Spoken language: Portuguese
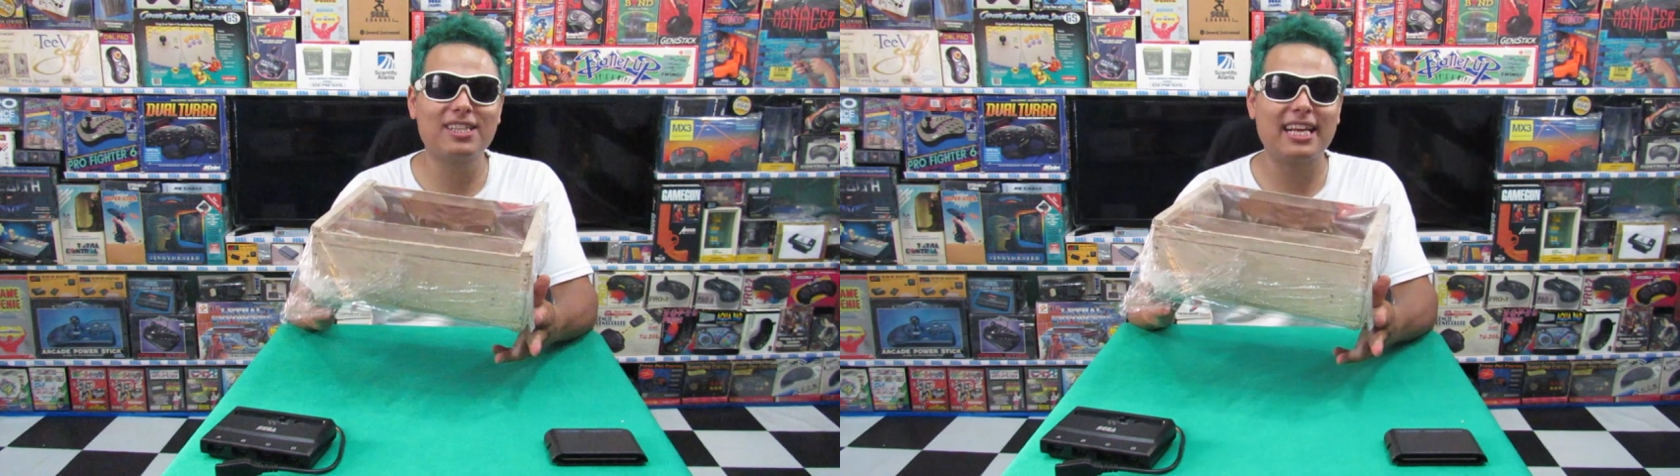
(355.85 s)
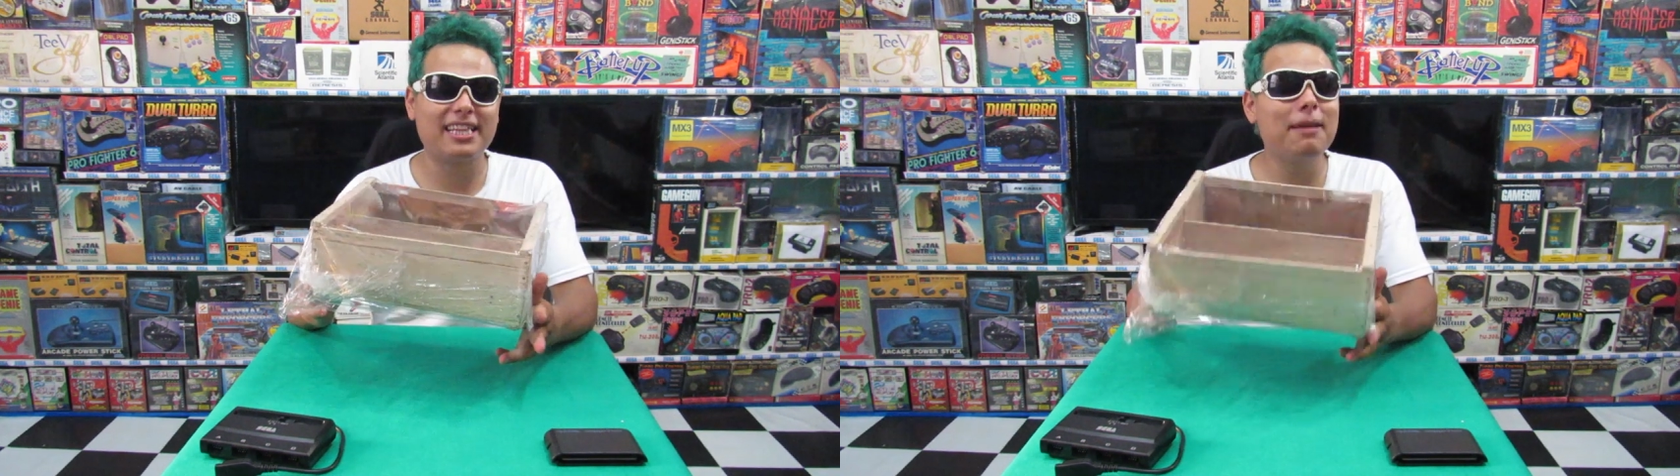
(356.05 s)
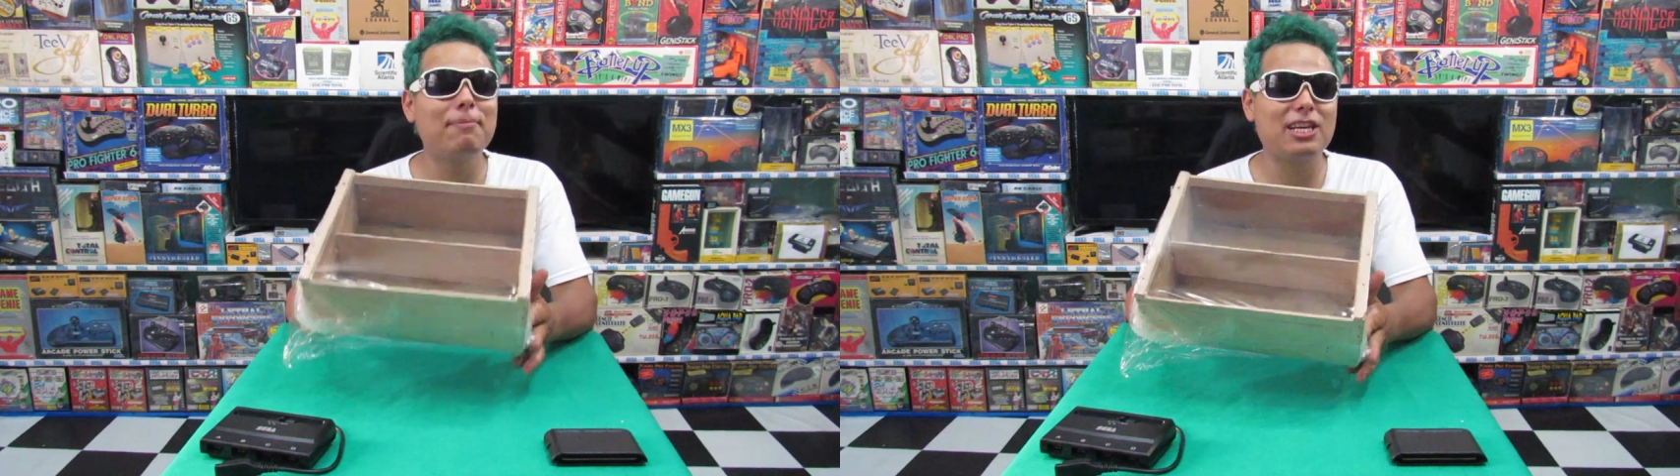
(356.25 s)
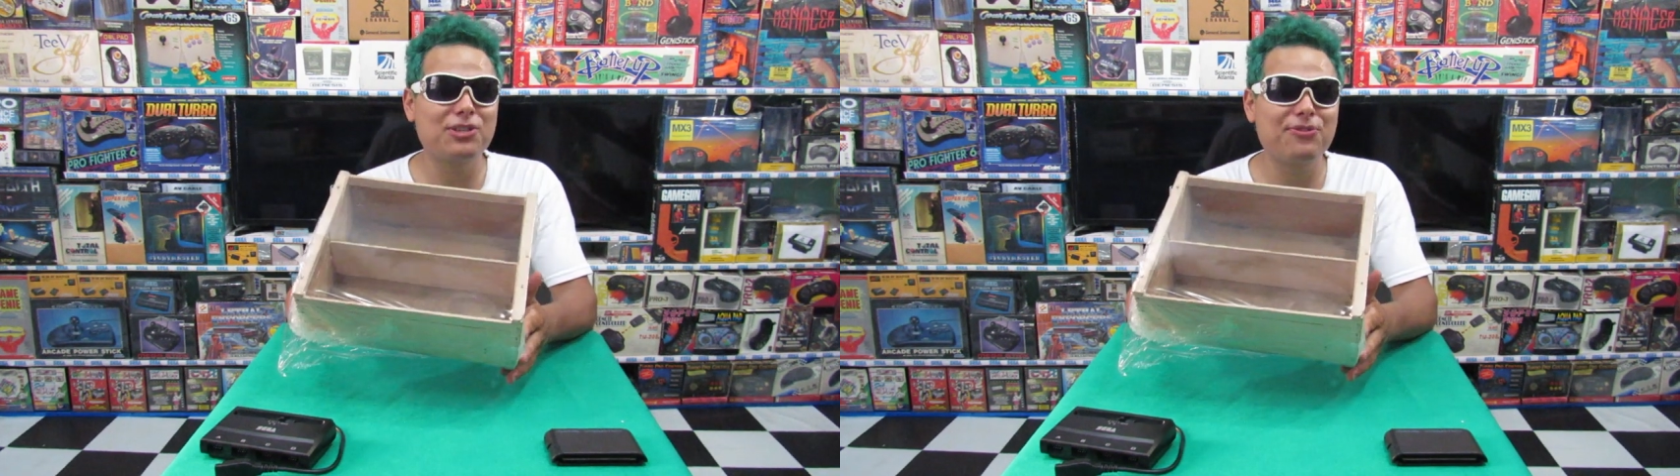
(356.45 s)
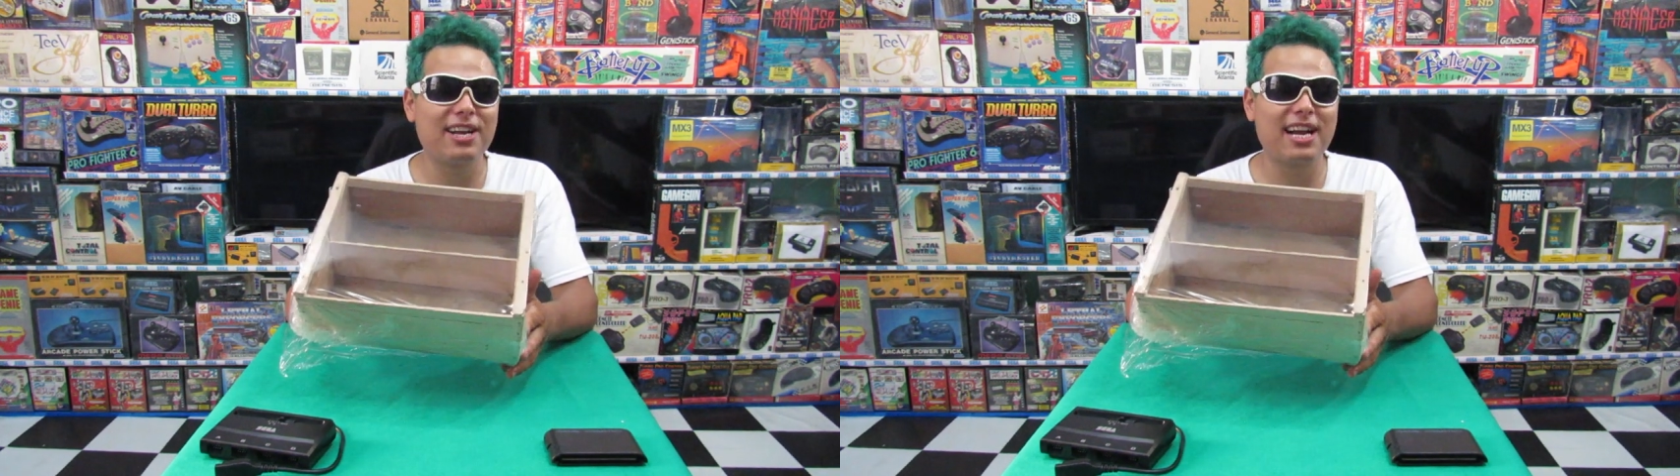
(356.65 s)
tá até
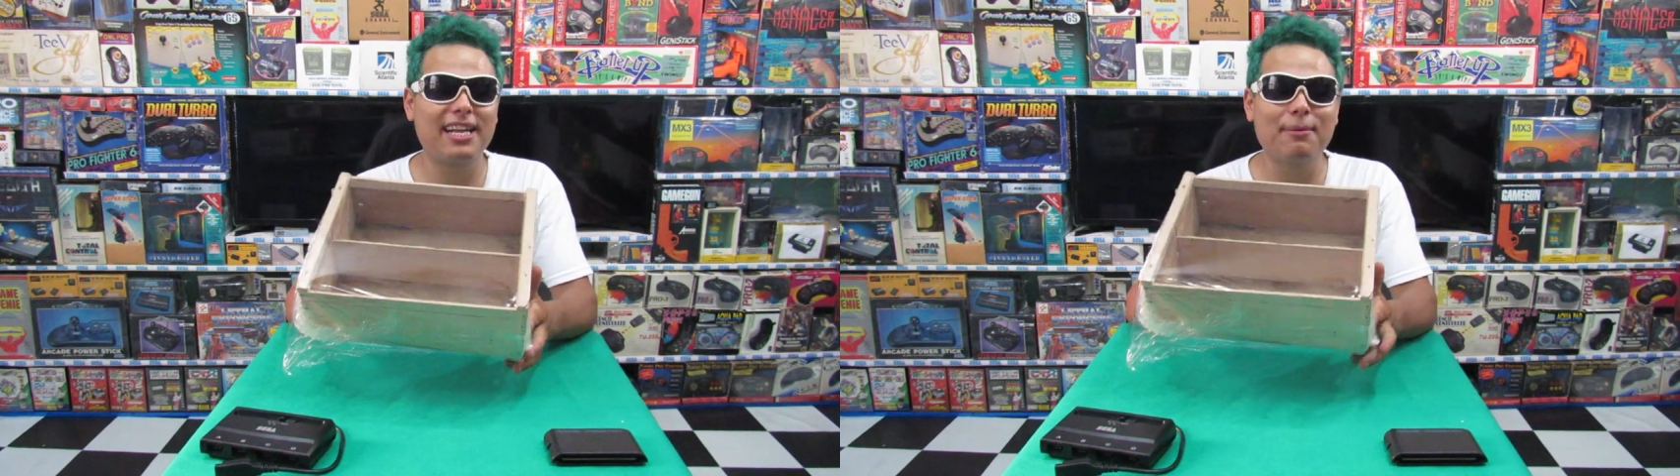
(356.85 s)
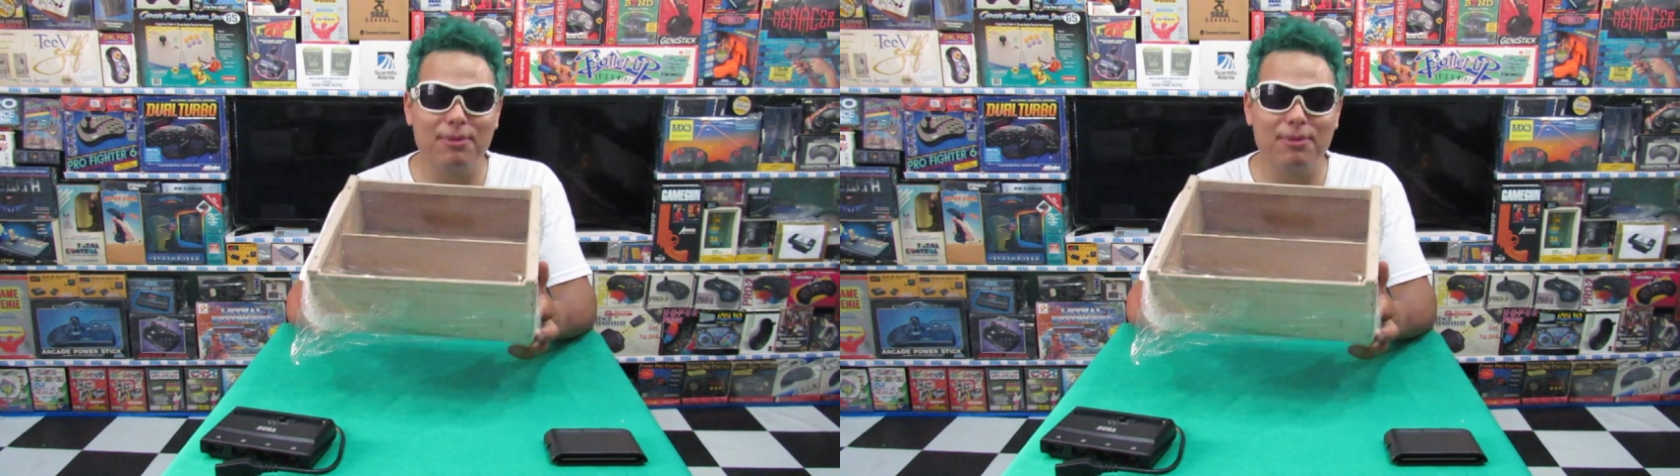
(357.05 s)
plastificada